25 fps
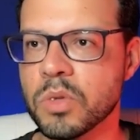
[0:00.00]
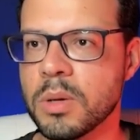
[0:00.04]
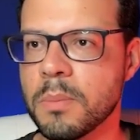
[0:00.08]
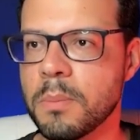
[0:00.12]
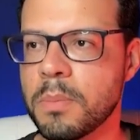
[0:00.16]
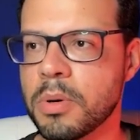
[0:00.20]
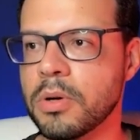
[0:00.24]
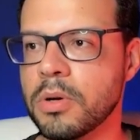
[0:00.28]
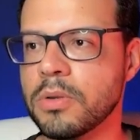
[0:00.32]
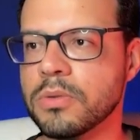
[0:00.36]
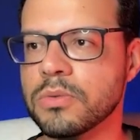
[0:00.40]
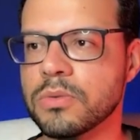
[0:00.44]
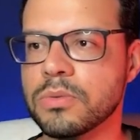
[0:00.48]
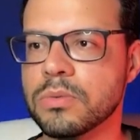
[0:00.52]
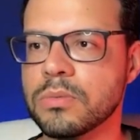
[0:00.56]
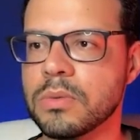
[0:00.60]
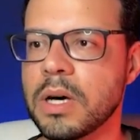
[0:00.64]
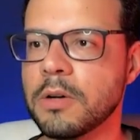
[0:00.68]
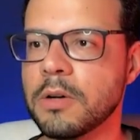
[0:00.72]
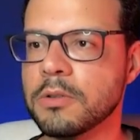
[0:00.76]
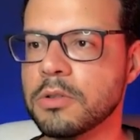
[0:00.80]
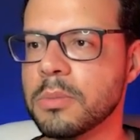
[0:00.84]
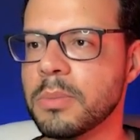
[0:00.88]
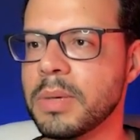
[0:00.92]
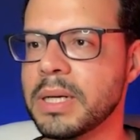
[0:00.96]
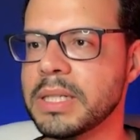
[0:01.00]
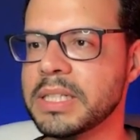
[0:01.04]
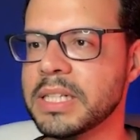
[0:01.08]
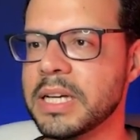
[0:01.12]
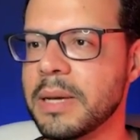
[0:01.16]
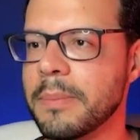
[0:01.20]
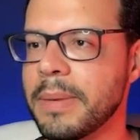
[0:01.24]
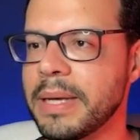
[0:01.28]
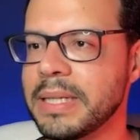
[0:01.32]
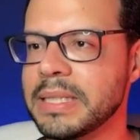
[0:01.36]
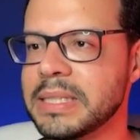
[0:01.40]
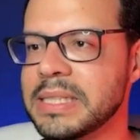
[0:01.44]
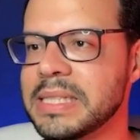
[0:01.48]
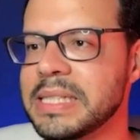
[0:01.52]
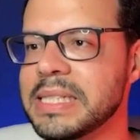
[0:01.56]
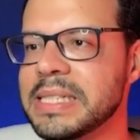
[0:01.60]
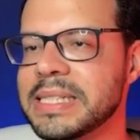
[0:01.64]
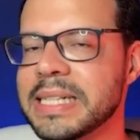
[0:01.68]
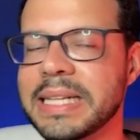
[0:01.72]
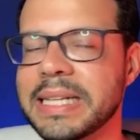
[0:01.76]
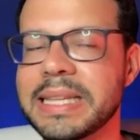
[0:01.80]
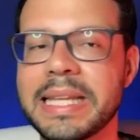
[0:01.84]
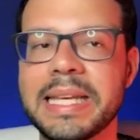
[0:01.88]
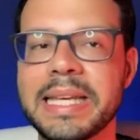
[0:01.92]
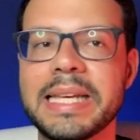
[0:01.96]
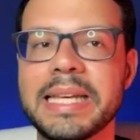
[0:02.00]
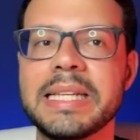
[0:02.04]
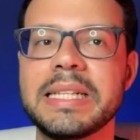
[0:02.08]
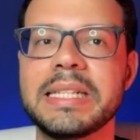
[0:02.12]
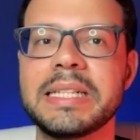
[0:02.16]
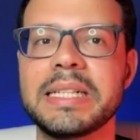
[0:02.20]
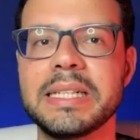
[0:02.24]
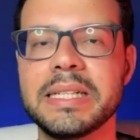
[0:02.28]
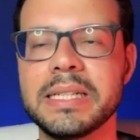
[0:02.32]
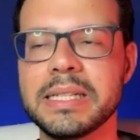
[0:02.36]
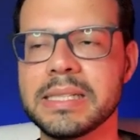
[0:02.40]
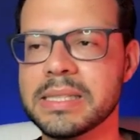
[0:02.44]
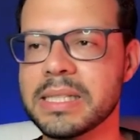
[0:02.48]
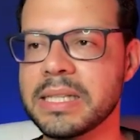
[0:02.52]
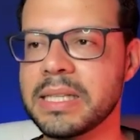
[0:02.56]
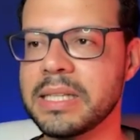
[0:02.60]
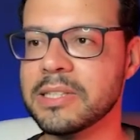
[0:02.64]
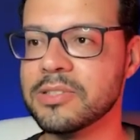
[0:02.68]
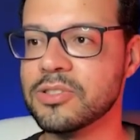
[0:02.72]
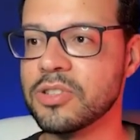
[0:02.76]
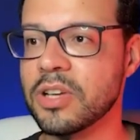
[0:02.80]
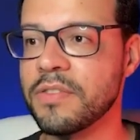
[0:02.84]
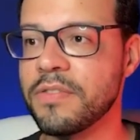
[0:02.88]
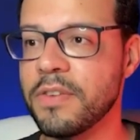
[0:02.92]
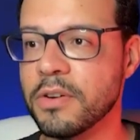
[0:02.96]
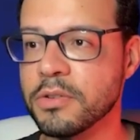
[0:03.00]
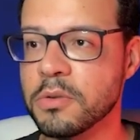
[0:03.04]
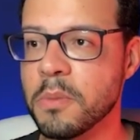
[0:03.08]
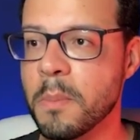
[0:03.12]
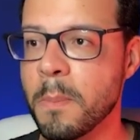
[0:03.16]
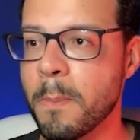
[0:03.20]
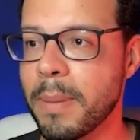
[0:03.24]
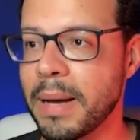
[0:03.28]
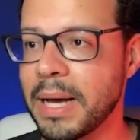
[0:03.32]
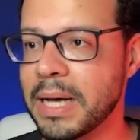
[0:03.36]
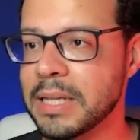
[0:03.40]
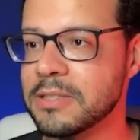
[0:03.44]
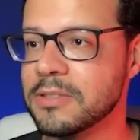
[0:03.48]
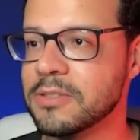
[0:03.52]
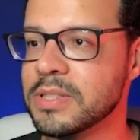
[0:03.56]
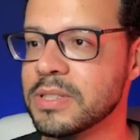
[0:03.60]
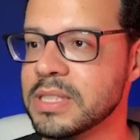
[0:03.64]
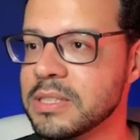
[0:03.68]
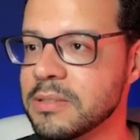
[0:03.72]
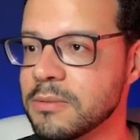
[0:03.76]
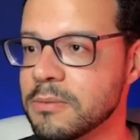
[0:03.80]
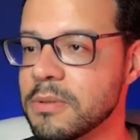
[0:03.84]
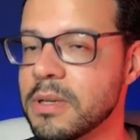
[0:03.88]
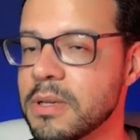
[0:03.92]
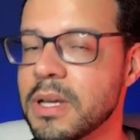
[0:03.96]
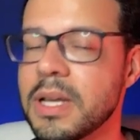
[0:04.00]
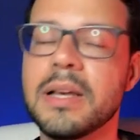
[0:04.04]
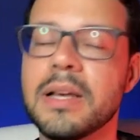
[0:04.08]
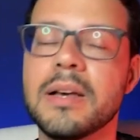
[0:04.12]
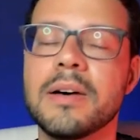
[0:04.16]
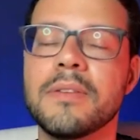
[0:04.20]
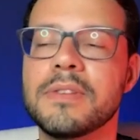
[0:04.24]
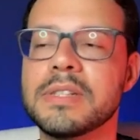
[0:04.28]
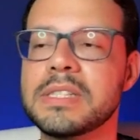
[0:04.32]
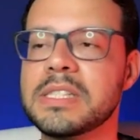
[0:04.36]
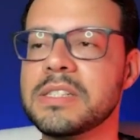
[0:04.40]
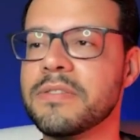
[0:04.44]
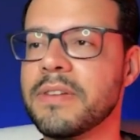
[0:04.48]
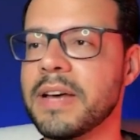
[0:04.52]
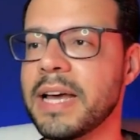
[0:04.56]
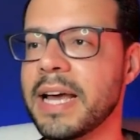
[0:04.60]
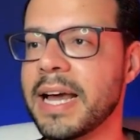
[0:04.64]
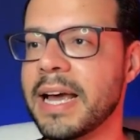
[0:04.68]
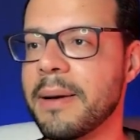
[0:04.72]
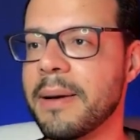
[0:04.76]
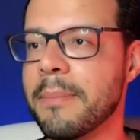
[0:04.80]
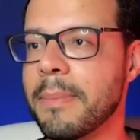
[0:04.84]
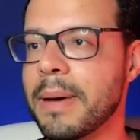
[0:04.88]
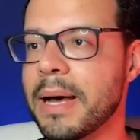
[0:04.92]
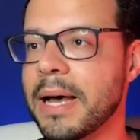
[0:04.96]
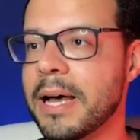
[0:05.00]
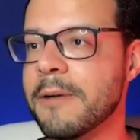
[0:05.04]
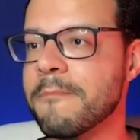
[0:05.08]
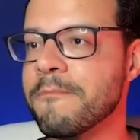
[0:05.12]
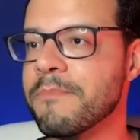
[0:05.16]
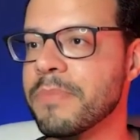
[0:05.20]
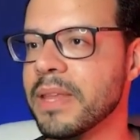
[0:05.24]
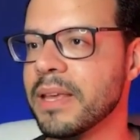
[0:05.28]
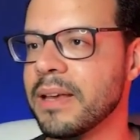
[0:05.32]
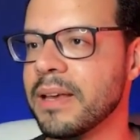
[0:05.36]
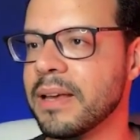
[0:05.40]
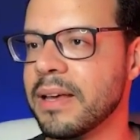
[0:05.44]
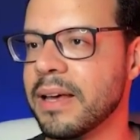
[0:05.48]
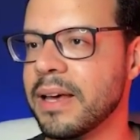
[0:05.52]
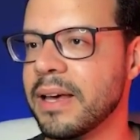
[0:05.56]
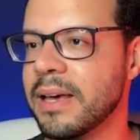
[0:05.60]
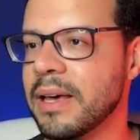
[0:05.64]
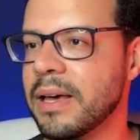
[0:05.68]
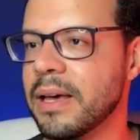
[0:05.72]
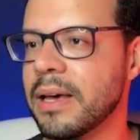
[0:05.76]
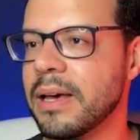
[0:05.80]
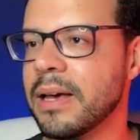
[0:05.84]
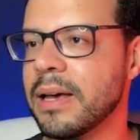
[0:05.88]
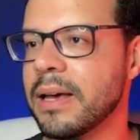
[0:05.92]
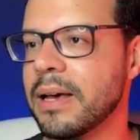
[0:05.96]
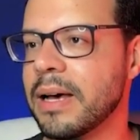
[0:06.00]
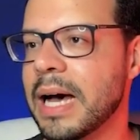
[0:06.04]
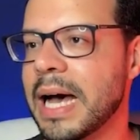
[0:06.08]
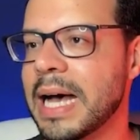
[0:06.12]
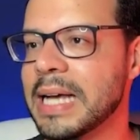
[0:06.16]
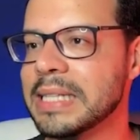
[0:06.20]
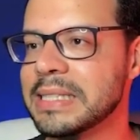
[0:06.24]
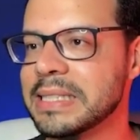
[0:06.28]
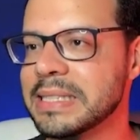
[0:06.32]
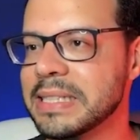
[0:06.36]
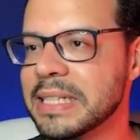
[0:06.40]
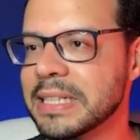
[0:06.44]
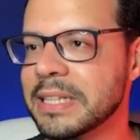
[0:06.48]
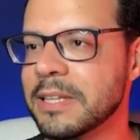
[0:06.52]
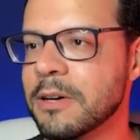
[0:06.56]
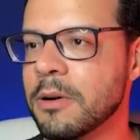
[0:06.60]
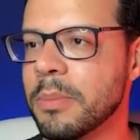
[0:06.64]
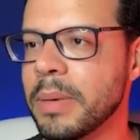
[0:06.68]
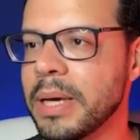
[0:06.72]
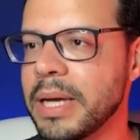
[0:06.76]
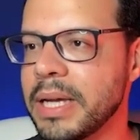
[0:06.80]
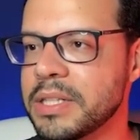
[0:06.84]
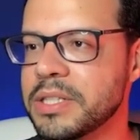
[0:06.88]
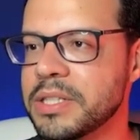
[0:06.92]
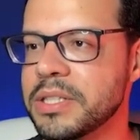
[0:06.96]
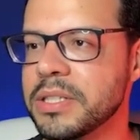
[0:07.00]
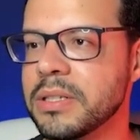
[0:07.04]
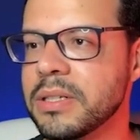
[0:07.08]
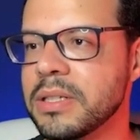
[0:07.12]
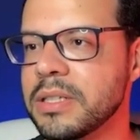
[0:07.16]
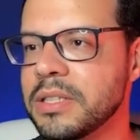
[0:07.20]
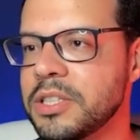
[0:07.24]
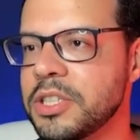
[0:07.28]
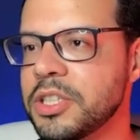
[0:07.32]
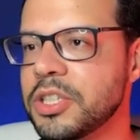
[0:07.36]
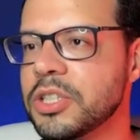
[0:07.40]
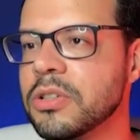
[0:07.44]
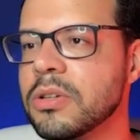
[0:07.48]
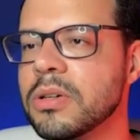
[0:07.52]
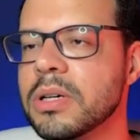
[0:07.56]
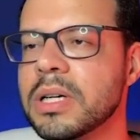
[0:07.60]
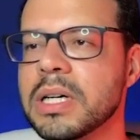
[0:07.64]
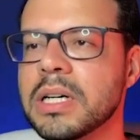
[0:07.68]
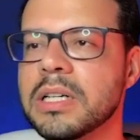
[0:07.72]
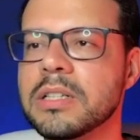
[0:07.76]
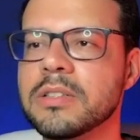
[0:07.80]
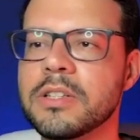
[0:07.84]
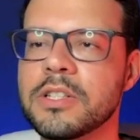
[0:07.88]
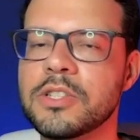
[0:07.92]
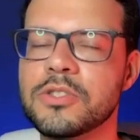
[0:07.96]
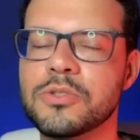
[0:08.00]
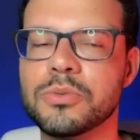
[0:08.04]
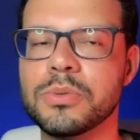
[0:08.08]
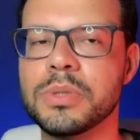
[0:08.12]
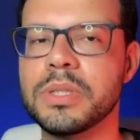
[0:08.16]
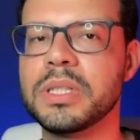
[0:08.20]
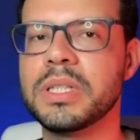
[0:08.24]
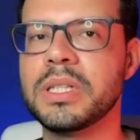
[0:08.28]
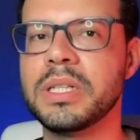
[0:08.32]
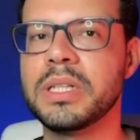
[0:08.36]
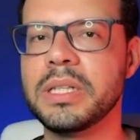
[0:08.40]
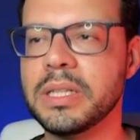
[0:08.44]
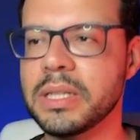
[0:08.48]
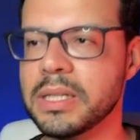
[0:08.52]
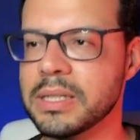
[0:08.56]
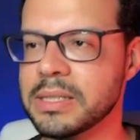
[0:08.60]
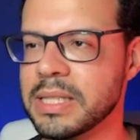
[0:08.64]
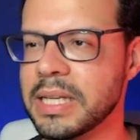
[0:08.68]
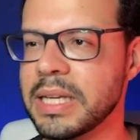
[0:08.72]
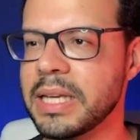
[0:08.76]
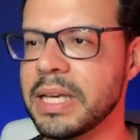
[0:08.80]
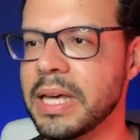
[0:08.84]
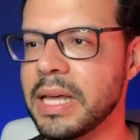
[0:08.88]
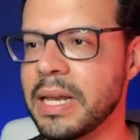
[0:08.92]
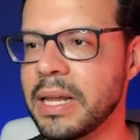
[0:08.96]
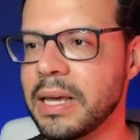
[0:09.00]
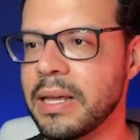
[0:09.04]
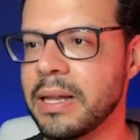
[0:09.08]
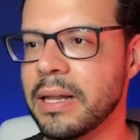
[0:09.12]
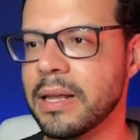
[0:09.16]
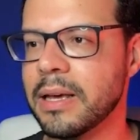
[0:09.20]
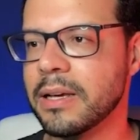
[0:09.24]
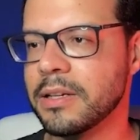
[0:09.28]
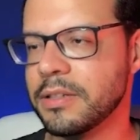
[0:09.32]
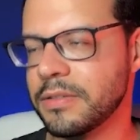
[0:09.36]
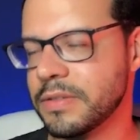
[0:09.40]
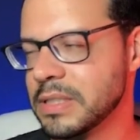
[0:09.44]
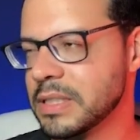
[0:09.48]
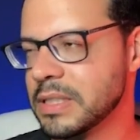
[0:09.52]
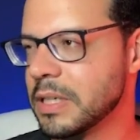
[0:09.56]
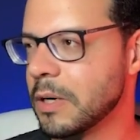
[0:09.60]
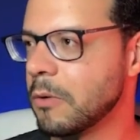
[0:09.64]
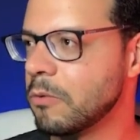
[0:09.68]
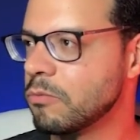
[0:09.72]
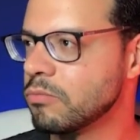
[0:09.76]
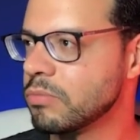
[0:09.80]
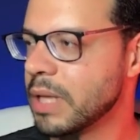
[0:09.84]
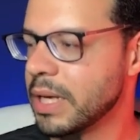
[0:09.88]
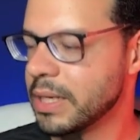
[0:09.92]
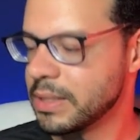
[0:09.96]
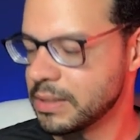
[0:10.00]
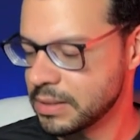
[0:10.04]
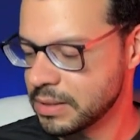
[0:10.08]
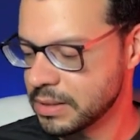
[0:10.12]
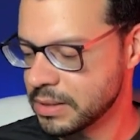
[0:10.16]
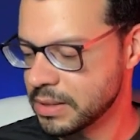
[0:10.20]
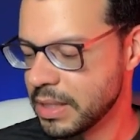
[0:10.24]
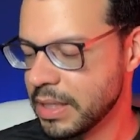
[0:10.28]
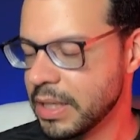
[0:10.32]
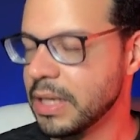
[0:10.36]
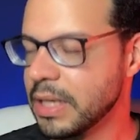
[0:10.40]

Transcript: Pronto, automaticamente a gente já tem as guias aqui. Só que falta um passo, senão você vai acabar é, acidentalmente deslocando as suas guias, sem querer, né? Às vezes acontece.